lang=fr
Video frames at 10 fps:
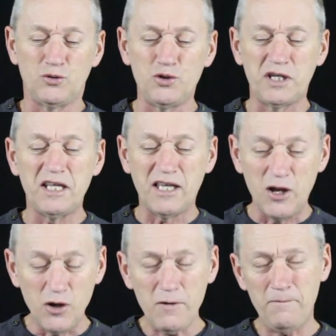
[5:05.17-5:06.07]
tout ce qui était
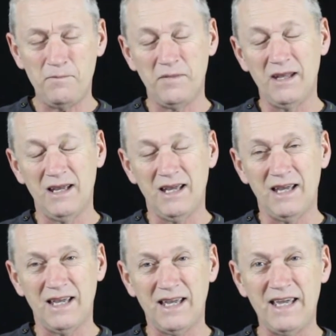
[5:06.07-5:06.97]
là,
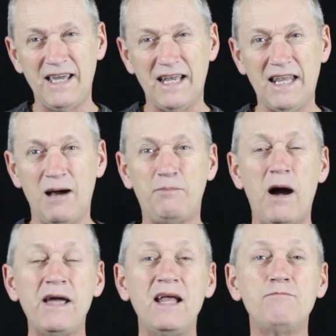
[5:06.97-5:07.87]
et la
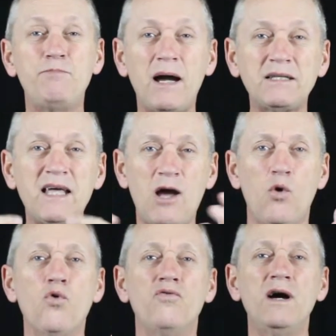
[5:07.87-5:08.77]
paille, elle partait
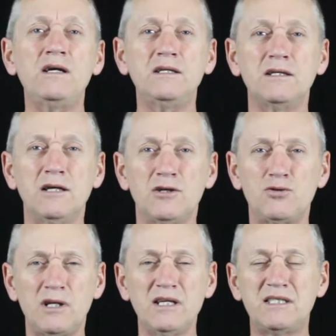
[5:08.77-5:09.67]
au vent,
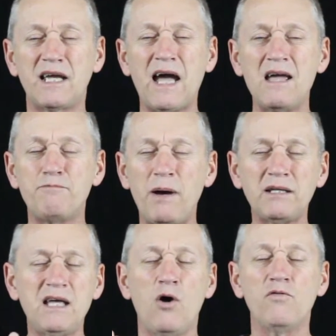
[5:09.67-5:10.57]
toutes les écailles
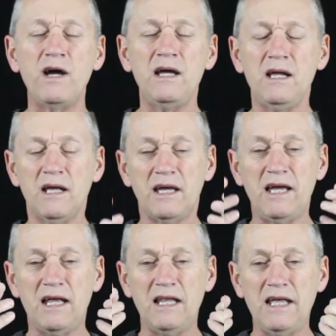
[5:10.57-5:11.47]
partaient au vent,
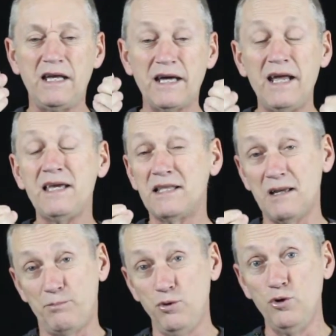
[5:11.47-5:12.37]
et les grains qui
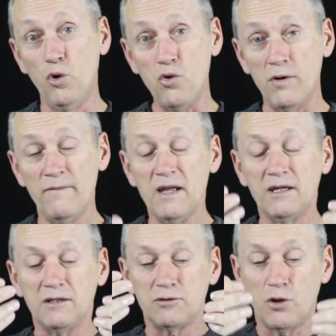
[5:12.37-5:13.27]
étaient plus lourds
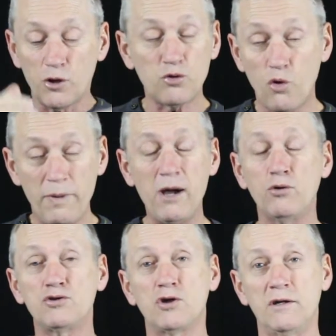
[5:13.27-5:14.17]
retombaient
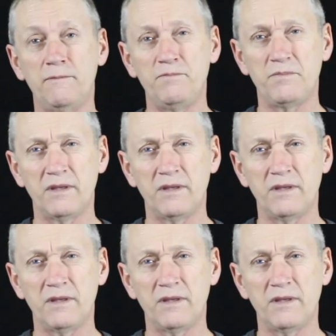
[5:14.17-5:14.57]
au sol.